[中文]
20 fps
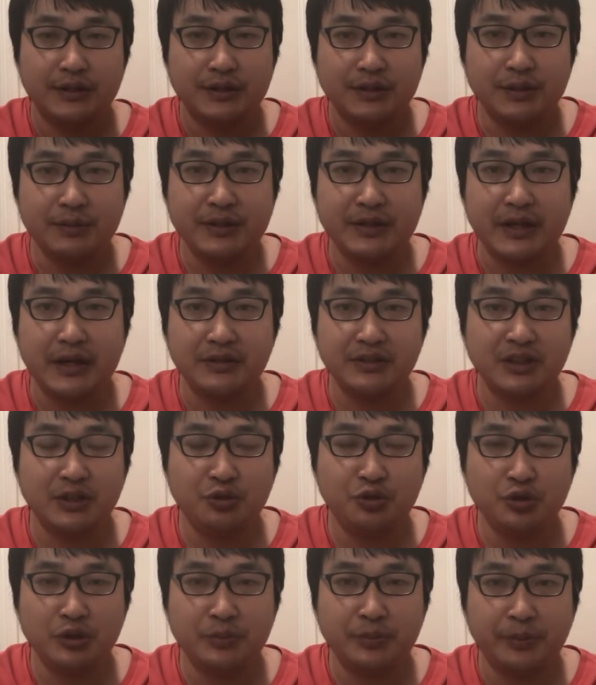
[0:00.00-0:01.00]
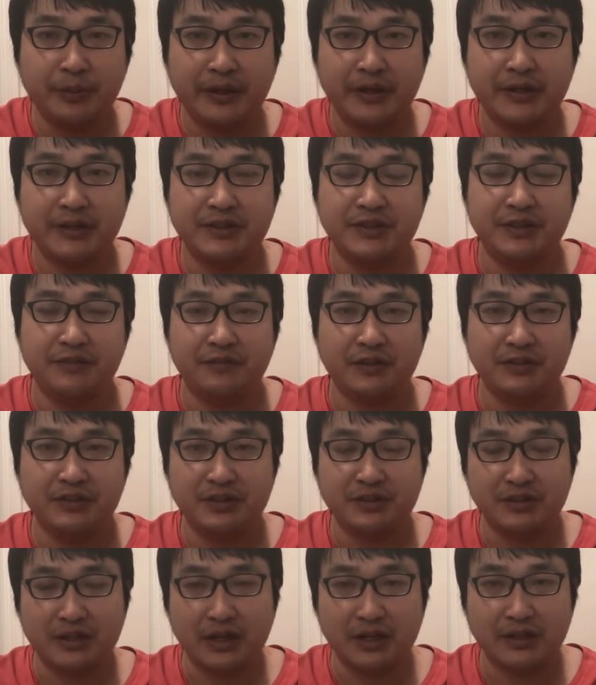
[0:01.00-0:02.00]
那么杨家拒不配合警方
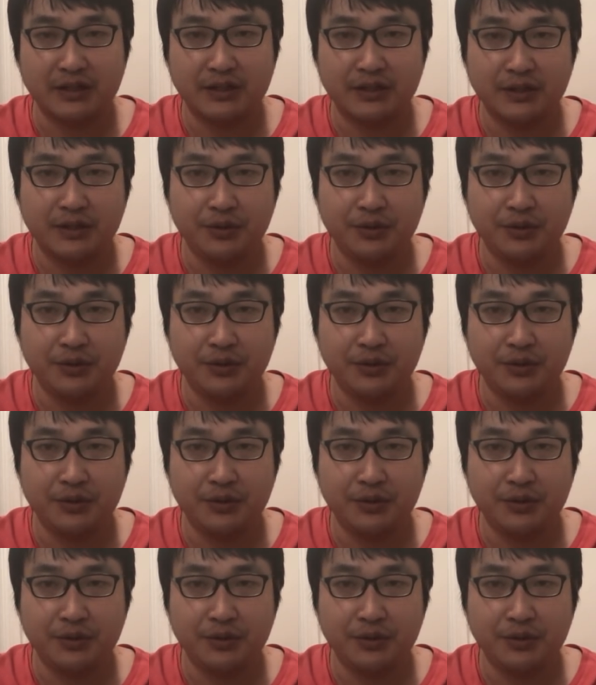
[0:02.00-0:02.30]
检查呢，